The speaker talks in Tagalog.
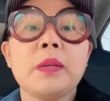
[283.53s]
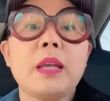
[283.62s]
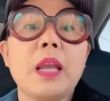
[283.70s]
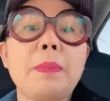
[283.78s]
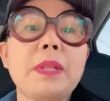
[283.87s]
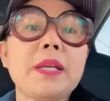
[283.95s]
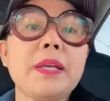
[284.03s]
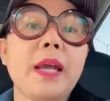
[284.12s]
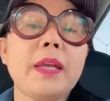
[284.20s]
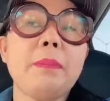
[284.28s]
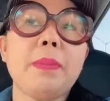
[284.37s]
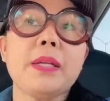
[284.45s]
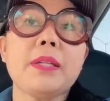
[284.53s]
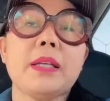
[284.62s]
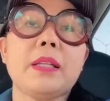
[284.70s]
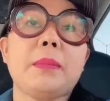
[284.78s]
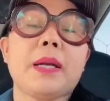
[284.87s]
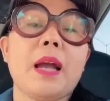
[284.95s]
ipinagyayabang
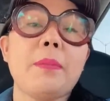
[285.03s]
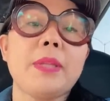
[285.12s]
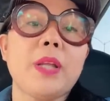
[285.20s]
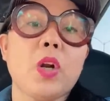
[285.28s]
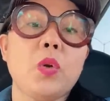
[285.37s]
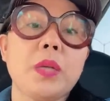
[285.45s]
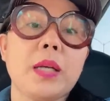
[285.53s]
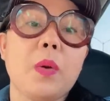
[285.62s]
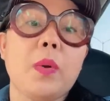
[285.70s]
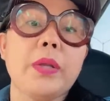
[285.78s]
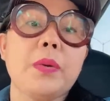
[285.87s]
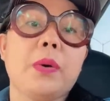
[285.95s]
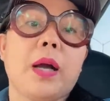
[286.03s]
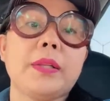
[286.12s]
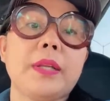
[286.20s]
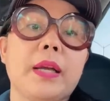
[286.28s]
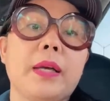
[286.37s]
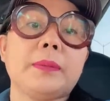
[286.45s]
niya na marami na raw nagawa yung
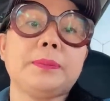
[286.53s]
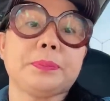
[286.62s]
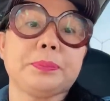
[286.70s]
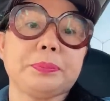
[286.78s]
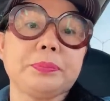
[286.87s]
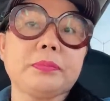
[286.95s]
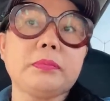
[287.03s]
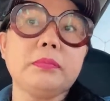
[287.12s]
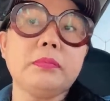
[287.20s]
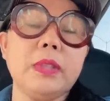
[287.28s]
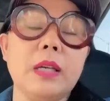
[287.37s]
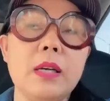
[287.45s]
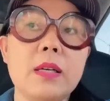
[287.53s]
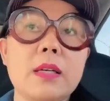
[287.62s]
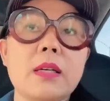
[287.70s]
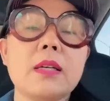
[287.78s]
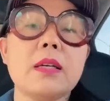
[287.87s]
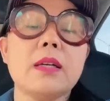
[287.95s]
kanyang
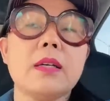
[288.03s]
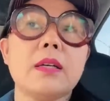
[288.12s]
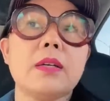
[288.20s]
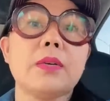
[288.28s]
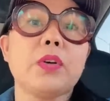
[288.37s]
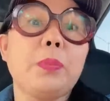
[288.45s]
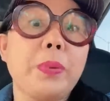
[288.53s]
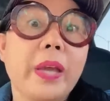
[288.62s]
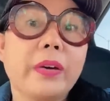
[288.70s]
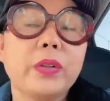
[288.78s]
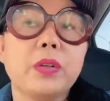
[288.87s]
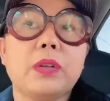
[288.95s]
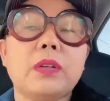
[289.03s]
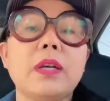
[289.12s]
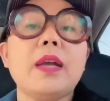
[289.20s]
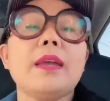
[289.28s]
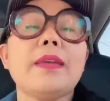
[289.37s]
uh, gobyerno.